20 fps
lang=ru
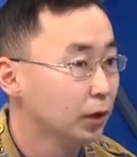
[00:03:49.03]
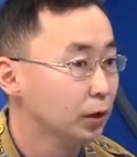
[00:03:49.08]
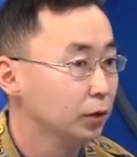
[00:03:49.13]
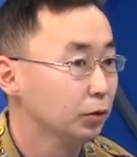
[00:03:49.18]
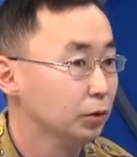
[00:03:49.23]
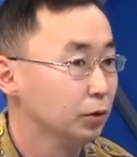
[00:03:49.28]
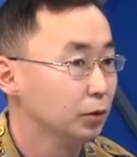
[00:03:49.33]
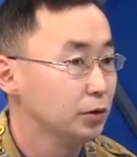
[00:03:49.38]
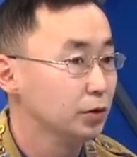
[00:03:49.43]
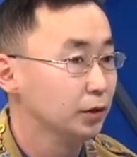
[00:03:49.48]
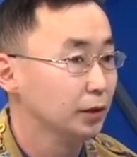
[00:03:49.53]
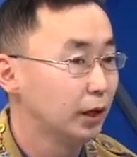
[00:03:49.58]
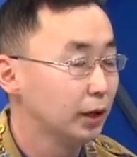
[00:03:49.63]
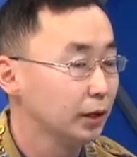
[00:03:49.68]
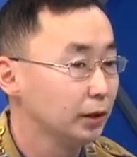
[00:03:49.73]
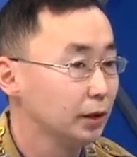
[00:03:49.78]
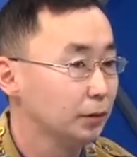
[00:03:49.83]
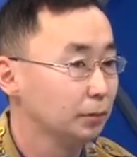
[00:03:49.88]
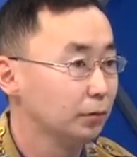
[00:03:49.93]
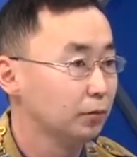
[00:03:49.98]
То есть на
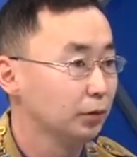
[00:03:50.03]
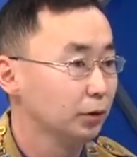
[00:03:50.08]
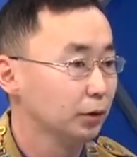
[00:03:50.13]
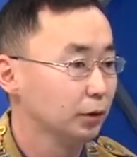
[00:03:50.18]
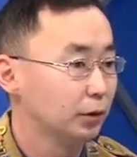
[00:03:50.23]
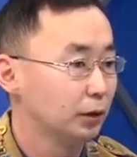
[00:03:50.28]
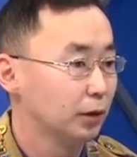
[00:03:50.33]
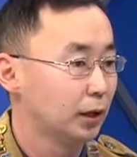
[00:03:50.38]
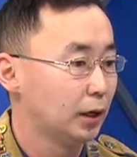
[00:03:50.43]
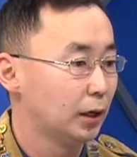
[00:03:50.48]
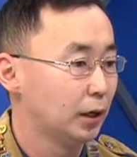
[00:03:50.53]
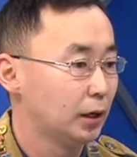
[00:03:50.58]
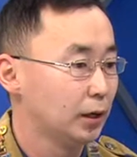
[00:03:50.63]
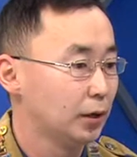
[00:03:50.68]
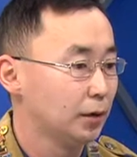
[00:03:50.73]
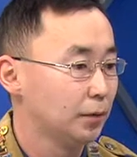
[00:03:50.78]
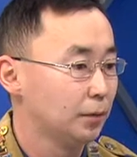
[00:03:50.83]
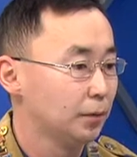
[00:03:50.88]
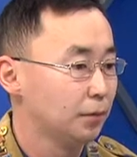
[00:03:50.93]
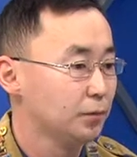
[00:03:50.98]
этом вот
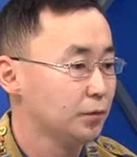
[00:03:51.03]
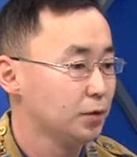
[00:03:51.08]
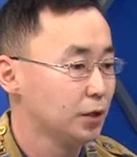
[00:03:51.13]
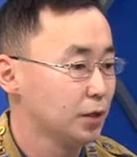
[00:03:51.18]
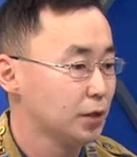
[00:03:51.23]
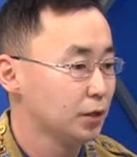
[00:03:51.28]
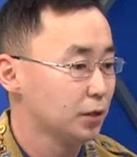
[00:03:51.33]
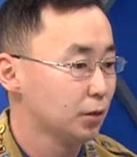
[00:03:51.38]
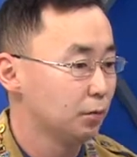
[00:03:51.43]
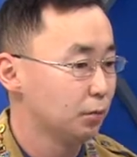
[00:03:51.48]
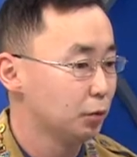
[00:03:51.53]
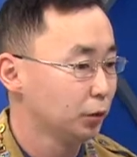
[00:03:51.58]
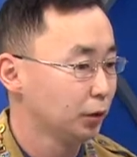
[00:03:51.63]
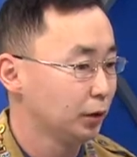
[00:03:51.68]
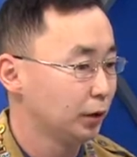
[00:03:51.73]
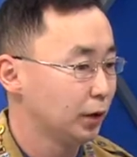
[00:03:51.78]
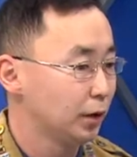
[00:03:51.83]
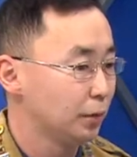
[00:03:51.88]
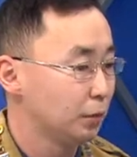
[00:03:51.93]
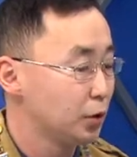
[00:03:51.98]
э, часть
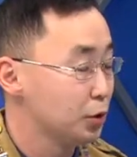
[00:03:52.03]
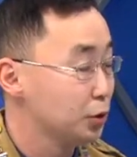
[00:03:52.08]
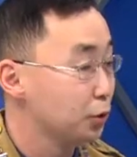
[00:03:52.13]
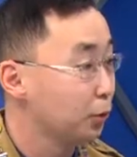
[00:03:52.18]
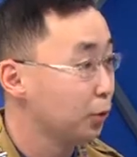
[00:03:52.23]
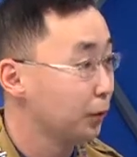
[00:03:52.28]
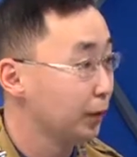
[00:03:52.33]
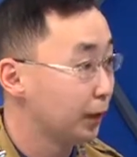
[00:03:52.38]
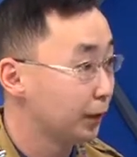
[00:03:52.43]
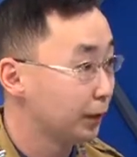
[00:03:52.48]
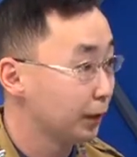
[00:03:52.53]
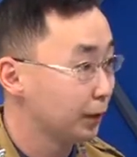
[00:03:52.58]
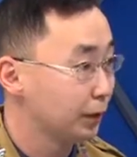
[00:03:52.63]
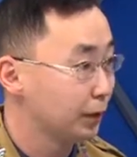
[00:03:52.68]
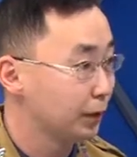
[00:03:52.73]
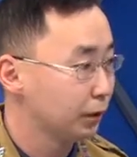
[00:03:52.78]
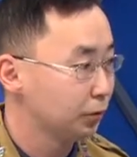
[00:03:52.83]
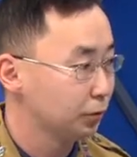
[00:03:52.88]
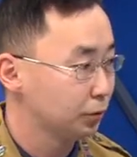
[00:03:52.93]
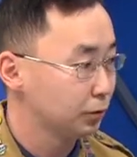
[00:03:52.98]
работы да, поискового отряда,
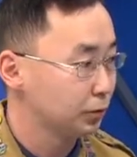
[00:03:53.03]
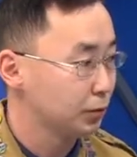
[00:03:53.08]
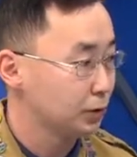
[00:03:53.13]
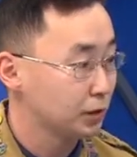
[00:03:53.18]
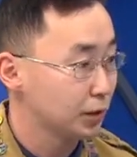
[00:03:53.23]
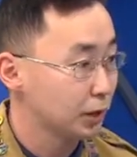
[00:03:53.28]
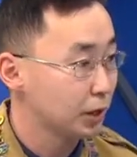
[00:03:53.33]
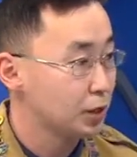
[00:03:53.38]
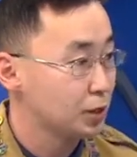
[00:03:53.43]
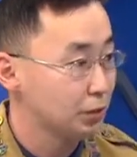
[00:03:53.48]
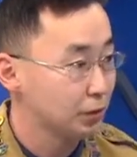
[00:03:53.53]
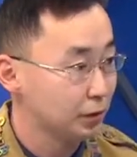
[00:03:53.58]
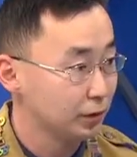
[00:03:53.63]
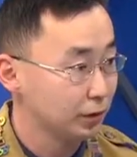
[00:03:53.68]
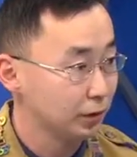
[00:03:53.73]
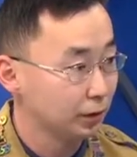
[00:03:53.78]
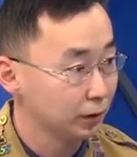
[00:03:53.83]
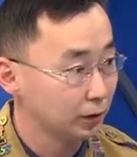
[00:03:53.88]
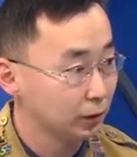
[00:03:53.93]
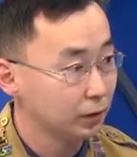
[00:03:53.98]
она то а, есть, за, не заканчивается.
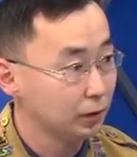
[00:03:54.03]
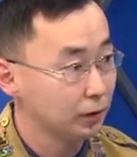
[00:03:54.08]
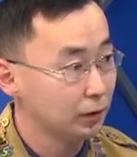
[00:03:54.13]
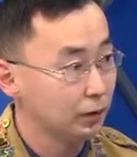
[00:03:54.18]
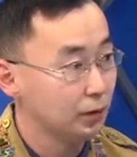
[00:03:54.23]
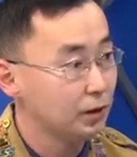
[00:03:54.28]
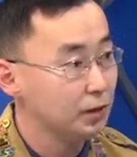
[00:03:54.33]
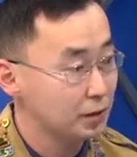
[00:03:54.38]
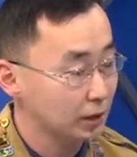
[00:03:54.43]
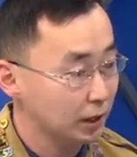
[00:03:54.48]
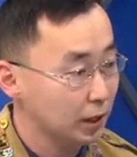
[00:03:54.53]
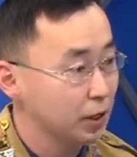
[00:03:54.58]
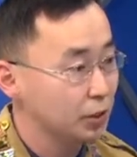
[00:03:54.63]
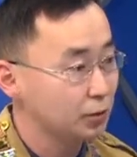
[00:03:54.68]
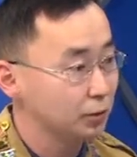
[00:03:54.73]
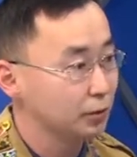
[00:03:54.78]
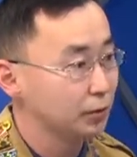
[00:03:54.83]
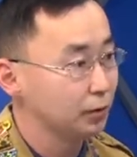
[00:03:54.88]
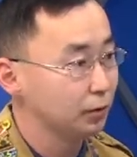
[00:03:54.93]
Зака... А, не заканчивается.